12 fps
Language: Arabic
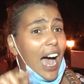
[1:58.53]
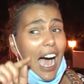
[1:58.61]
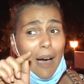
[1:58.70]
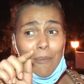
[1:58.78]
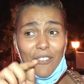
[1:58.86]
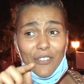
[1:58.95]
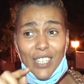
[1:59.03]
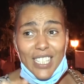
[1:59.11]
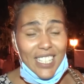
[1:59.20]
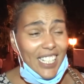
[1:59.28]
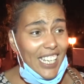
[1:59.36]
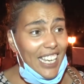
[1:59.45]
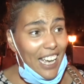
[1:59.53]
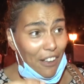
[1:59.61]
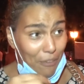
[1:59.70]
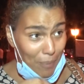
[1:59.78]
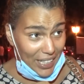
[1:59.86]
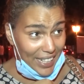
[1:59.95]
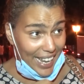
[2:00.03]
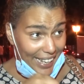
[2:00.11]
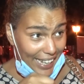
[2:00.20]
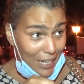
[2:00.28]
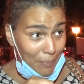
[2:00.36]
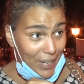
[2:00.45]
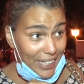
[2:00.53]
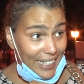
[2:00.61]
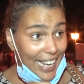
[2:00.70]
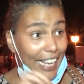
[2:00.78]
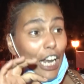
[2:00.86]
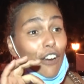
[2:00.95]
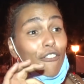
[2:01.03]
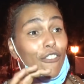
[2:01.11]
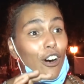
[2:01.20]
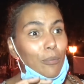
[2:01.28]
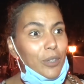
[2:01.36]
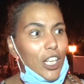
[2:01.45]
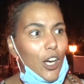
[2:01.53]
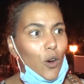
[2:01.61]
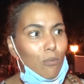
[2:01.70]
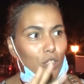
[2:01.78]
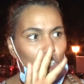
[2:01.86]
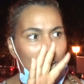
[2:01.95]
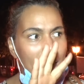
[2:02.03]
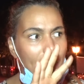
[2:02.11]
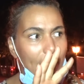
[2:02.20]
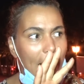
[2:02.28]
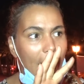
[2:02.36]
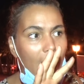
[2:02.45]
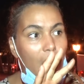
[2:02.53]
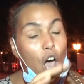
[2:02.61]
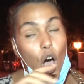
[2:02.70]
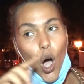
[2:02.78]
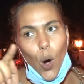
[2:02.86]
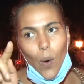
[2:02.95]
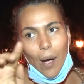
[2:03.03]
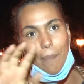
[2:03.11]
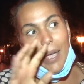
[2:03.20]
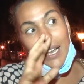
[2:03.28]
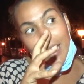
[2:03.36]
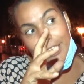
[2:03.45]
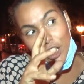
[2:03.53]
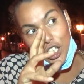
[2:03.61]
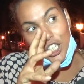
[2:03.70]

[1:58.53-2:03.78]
اما في الصحيح من داخل من داخل الفم تاعو مش اربعه هو بالكش